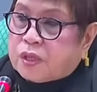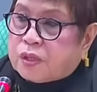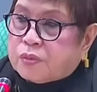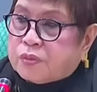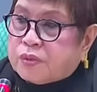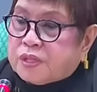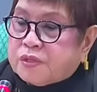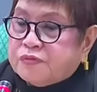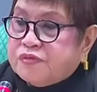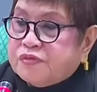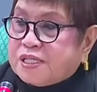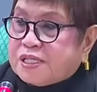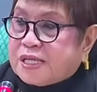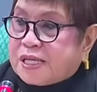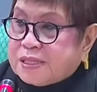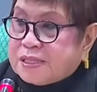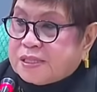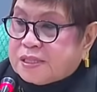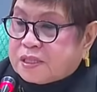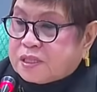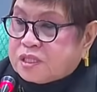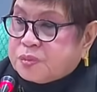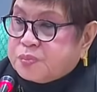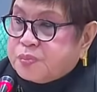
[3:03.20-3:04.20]
What if a
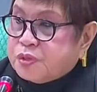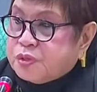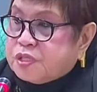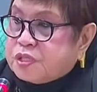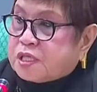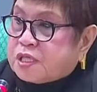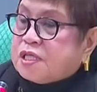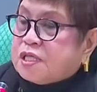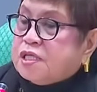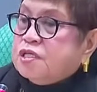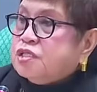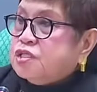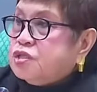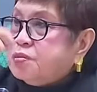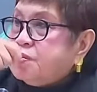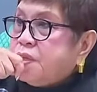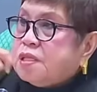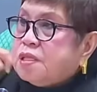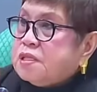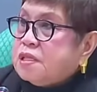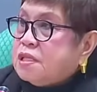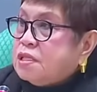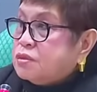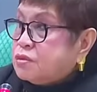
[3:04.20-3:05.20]
dentist puts an
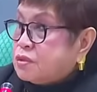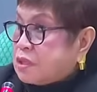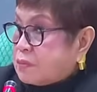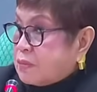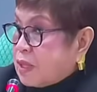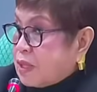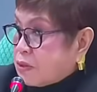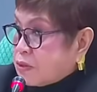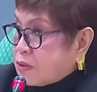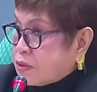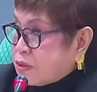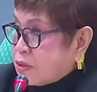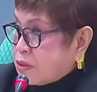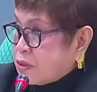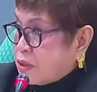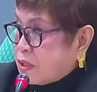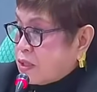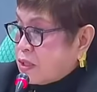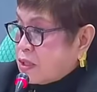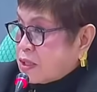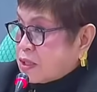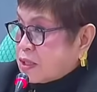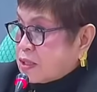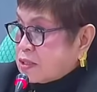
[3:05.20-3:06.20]
instrument into the mouth?
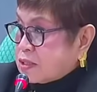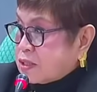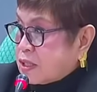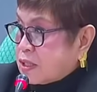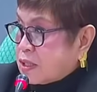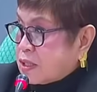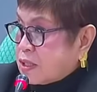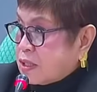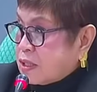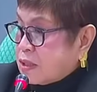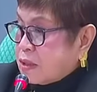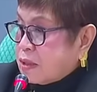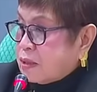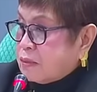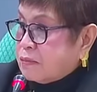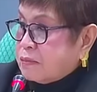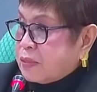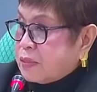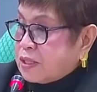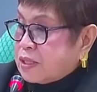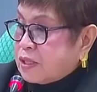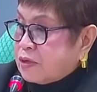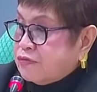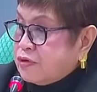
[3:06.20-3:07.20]
Kasi
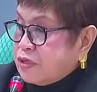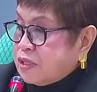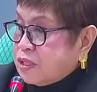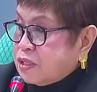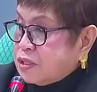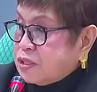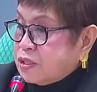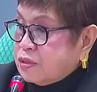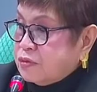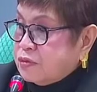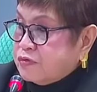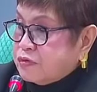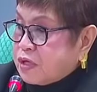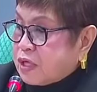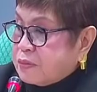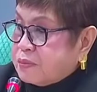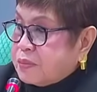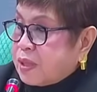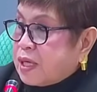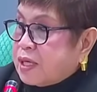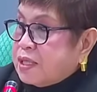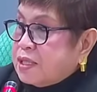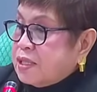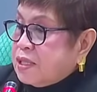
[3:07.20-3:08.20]
by definition of rape,
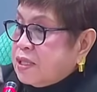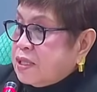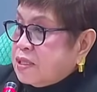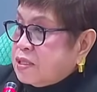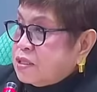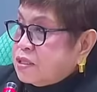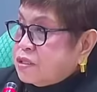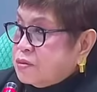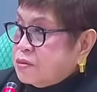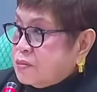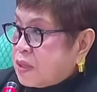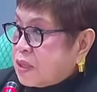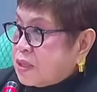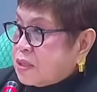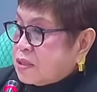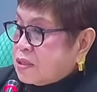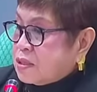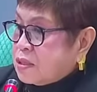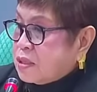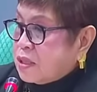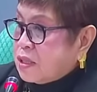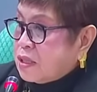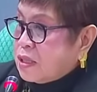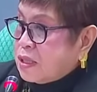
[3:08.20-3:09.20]
any instrument
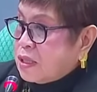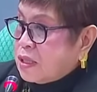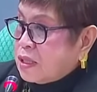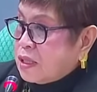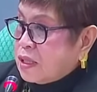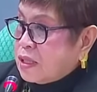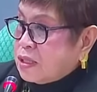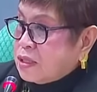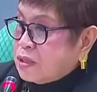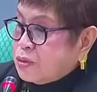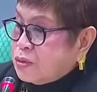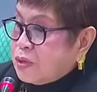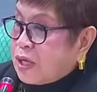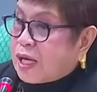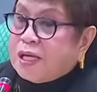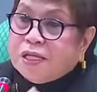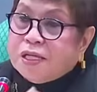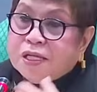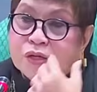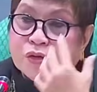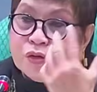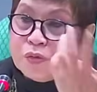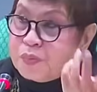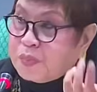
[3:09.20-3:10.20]
into
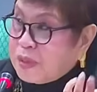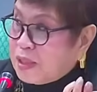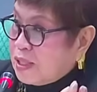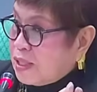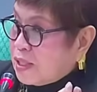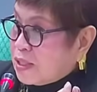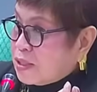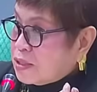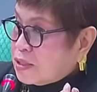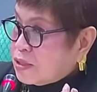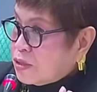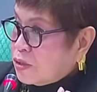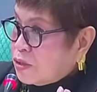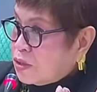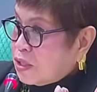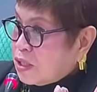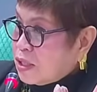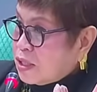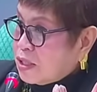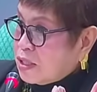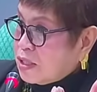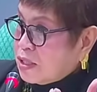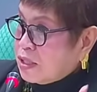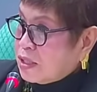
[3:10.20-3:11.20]
any opening. So
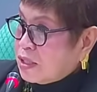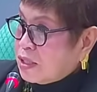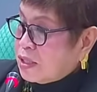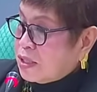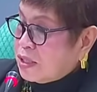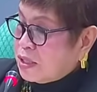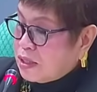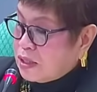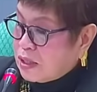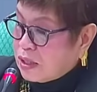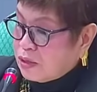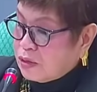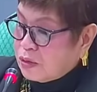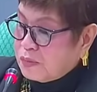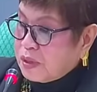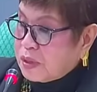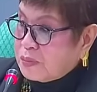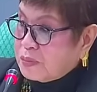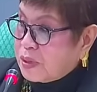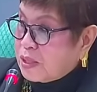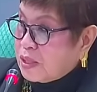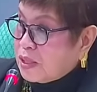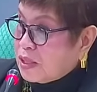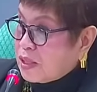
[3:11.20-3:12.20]
nag nagcommit
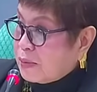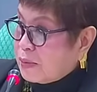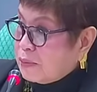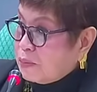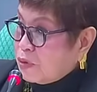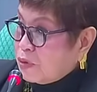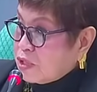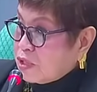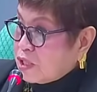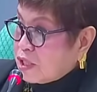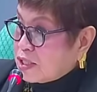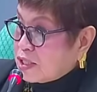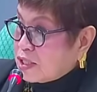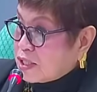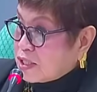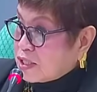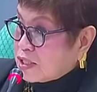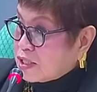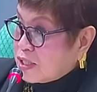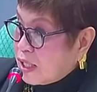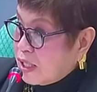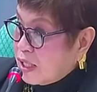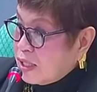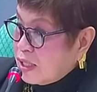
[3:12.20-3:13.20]
ba ng rape yung
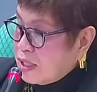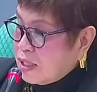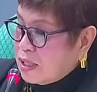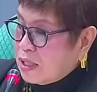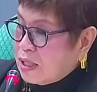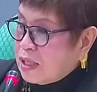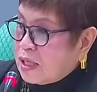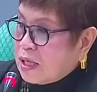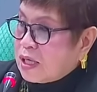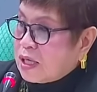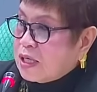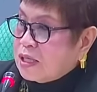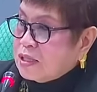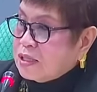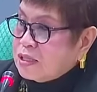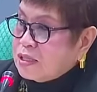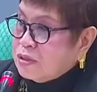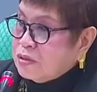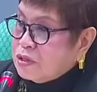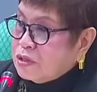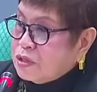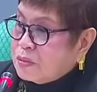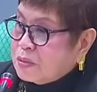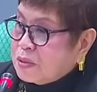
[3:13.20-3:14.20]
dentista? Eh ang
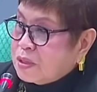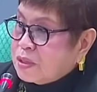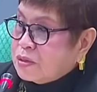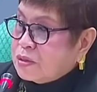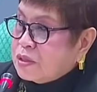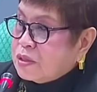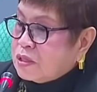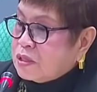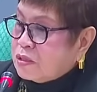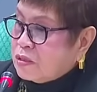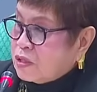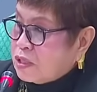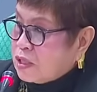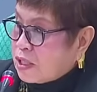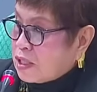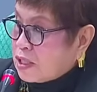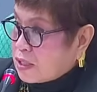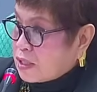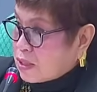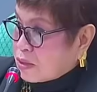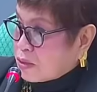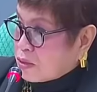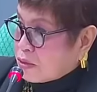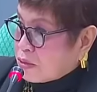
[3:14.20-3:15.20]
sagot naman no, doon ay
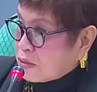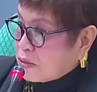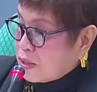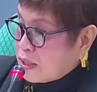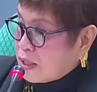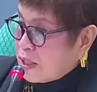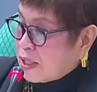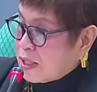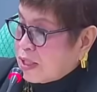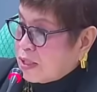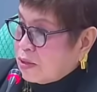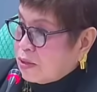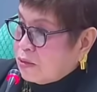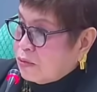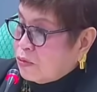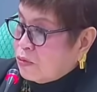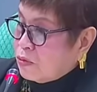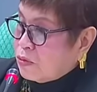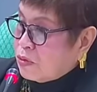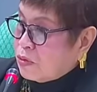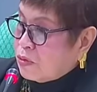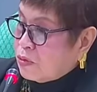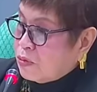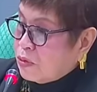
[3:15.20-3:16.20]
hindi. Ay
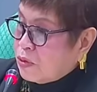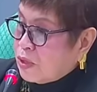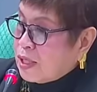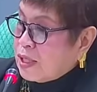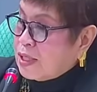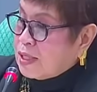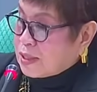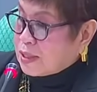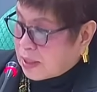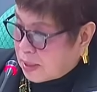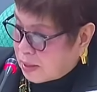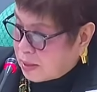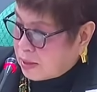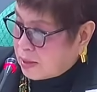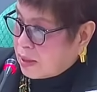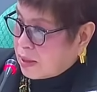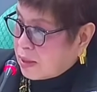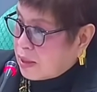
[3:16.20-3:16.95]
hindi.